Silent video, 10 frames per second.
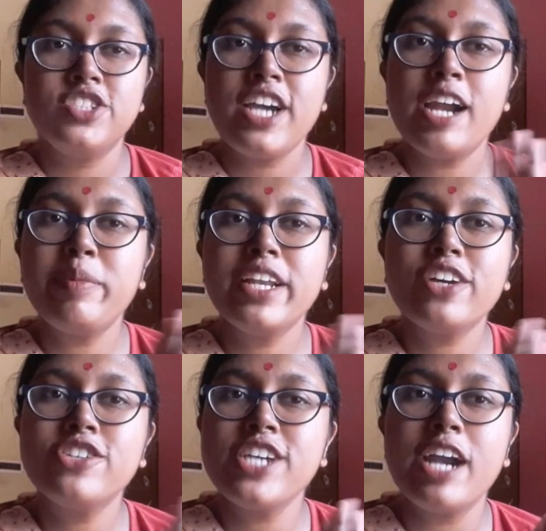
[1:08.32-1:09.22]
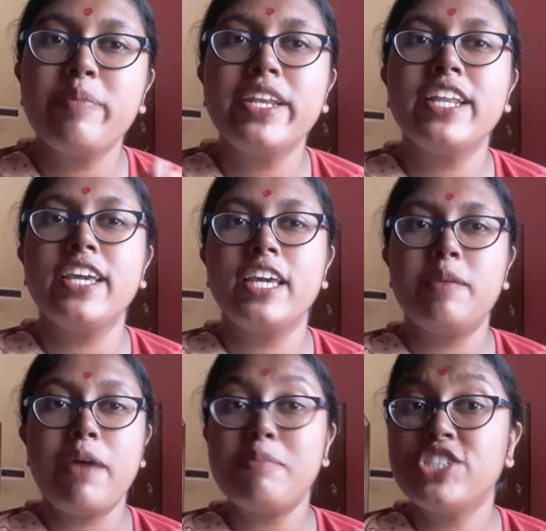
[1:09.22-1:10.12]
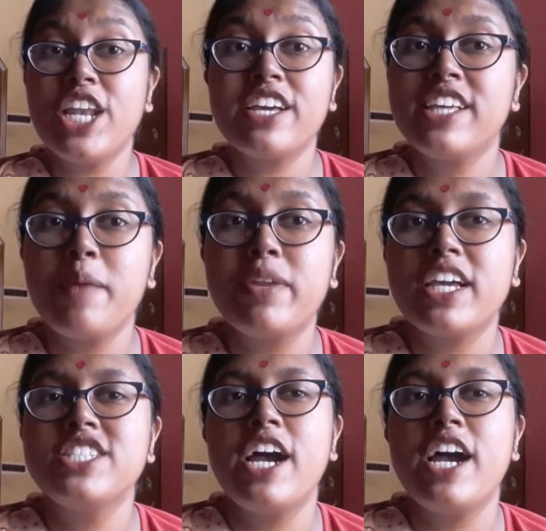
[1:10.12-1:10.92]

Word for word: ছাড়বে না গো ছাড়বে মা বিশালাক্ষী আপনাকে